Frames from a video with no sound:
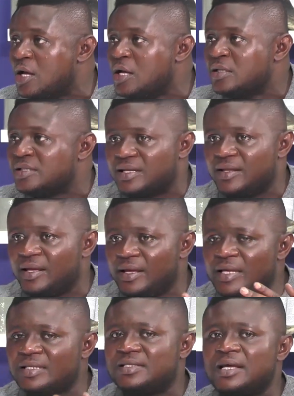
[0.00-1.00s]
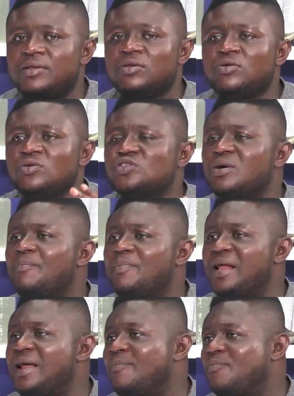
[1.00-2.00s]
C'est-à-dire, ici, nous ne sommes pas
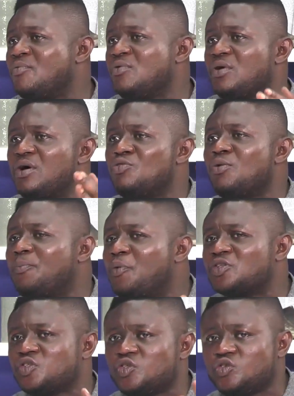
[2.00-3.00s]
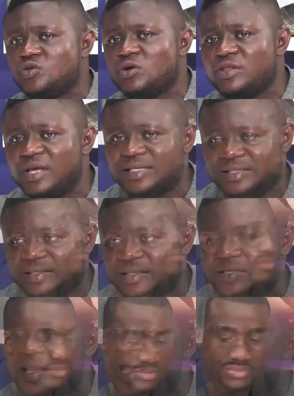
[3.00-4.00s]
là pour euh, nous positionner, ceci,
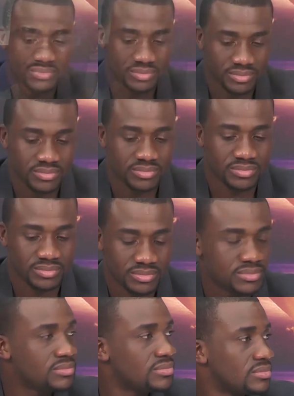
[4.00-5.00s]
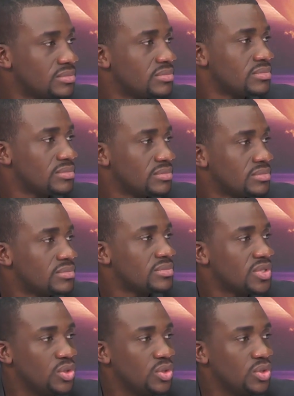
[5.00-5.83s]
cela, Ici, nous voulons nourrir le,